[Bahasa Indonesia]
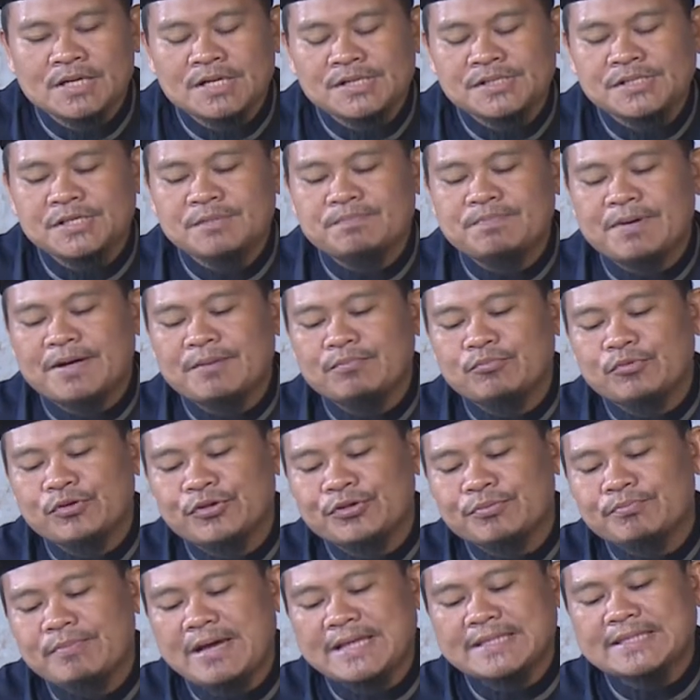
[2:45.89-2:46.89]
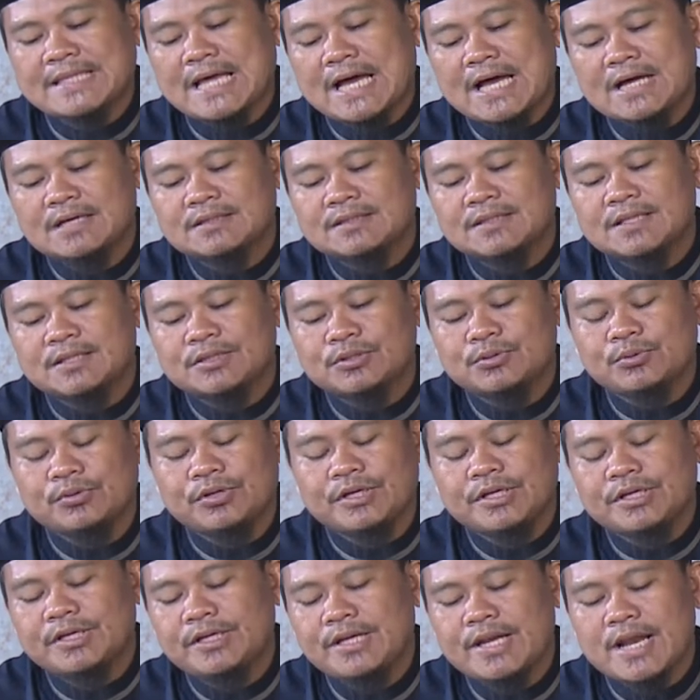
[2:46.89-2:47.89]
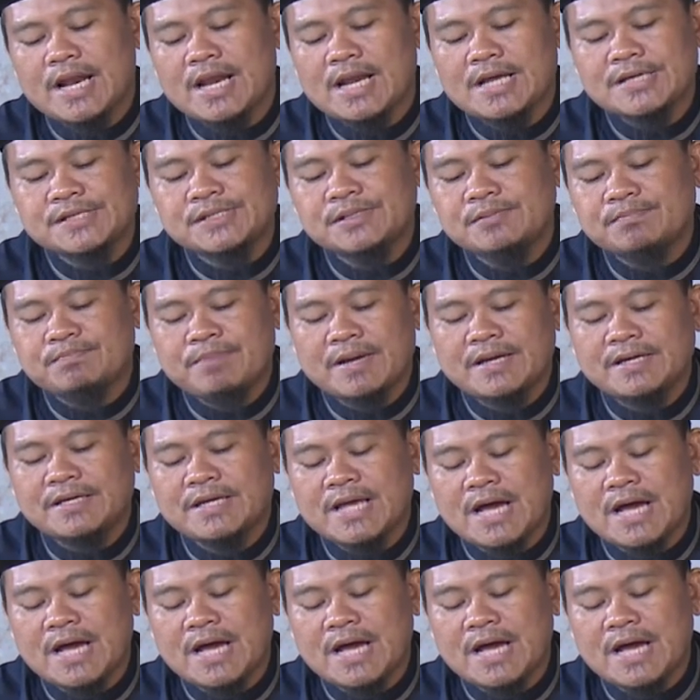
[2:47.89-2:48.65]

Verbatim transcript: Sifat musbatah tentu ini adalah sifat